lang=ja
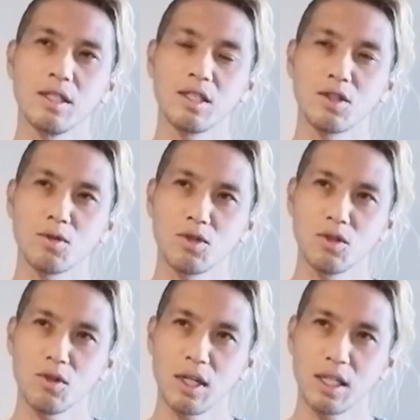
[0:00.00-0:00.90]
一
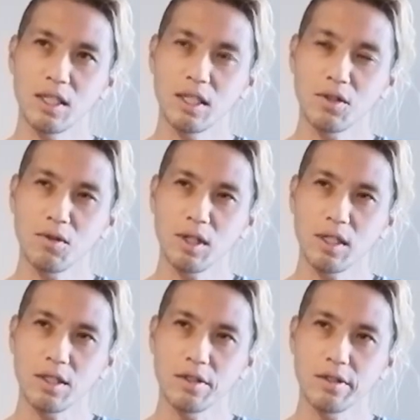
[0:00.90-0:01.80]
つ言われたの
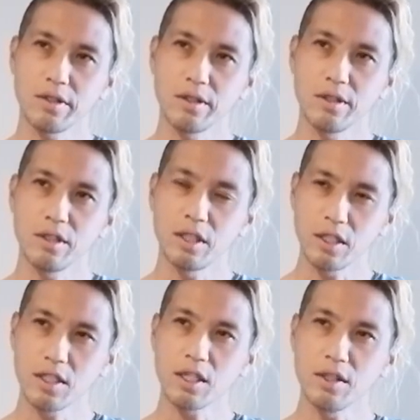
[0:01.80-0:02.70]
は、
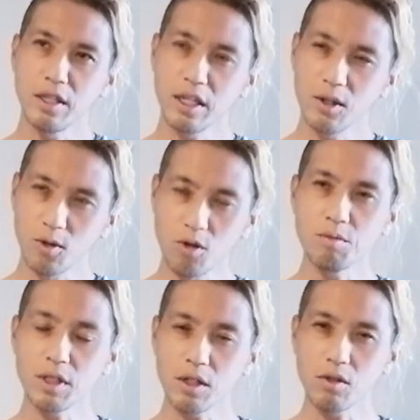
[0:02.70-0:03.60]
生産根っ
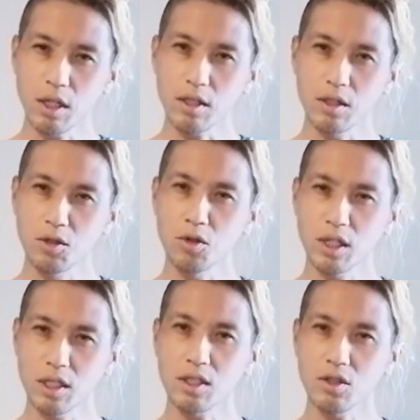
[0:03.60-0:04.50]
こ見てくれって言
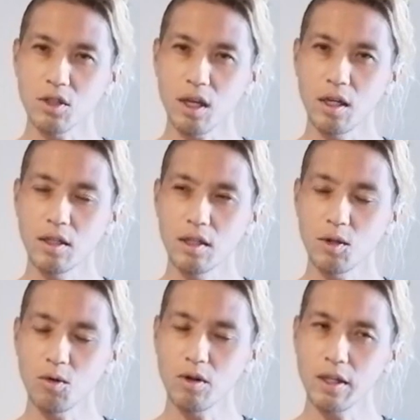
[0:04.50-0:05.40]
われたんですね。
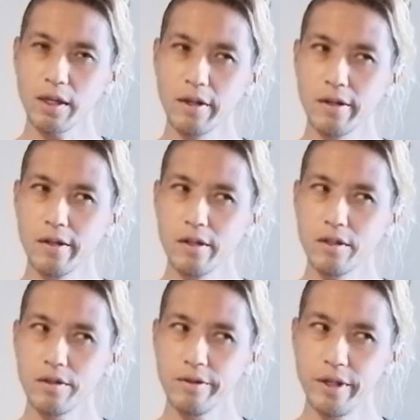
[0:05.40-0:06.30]
で、俺はね、
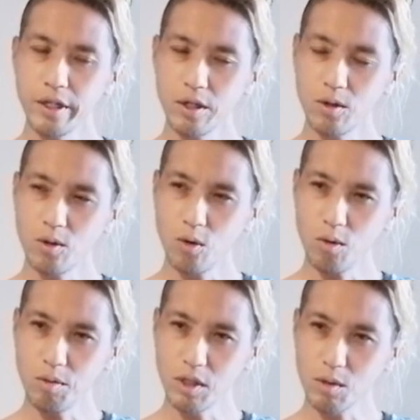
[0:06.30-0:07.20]
根っ
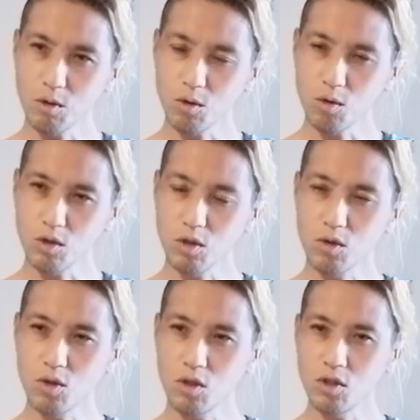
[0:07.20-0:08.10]
こ見てもどう、
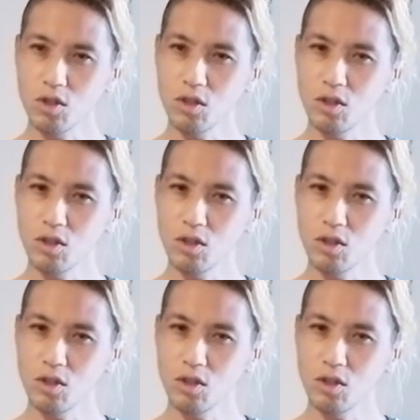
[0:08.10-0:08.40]
その、